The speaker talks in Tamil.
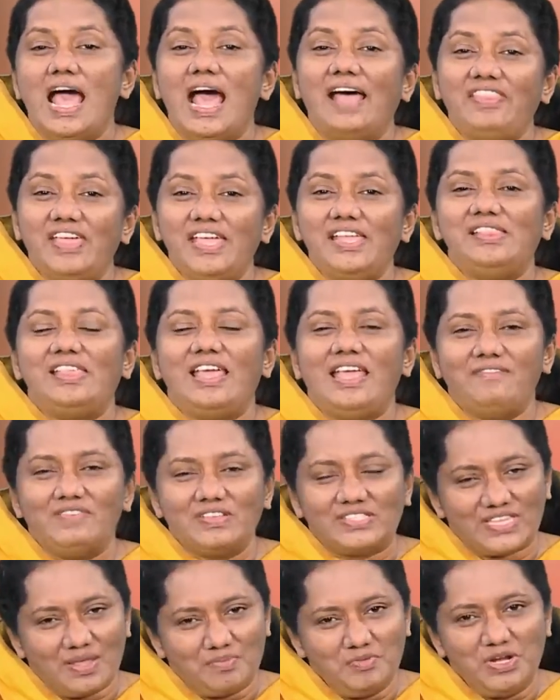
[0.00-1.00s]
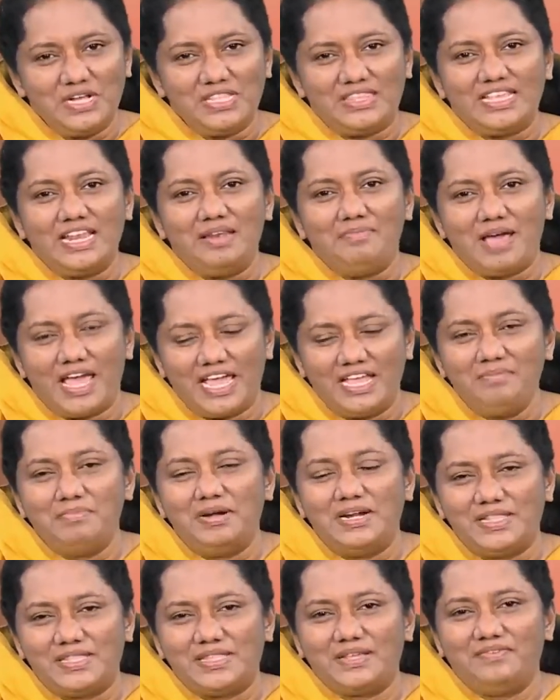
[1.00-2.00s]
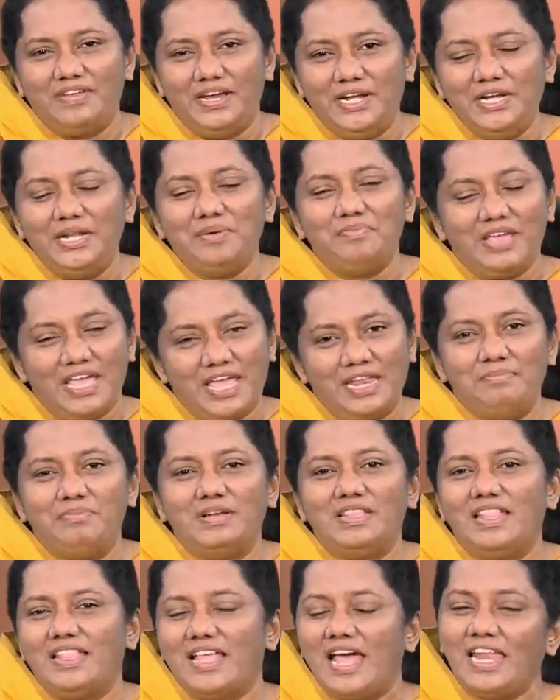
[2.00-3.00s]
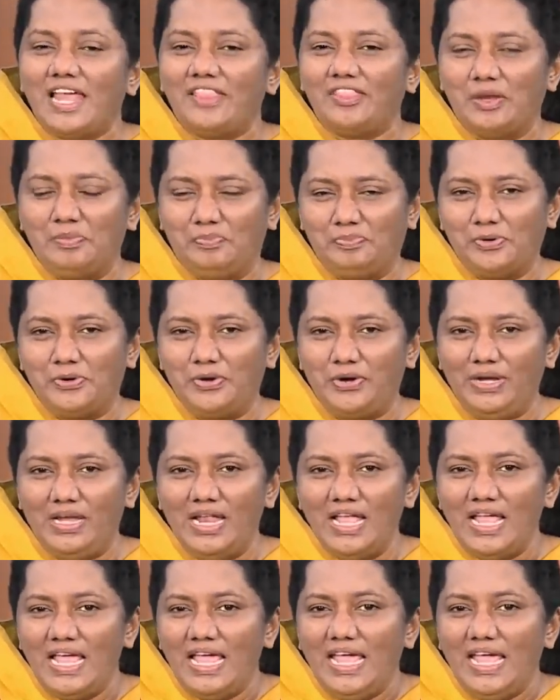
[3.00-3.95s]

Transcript: அதை தேவ சமூகத்தில் பயன்படுத்த வேண்டும் என்பதுதான் அதன் பொருள்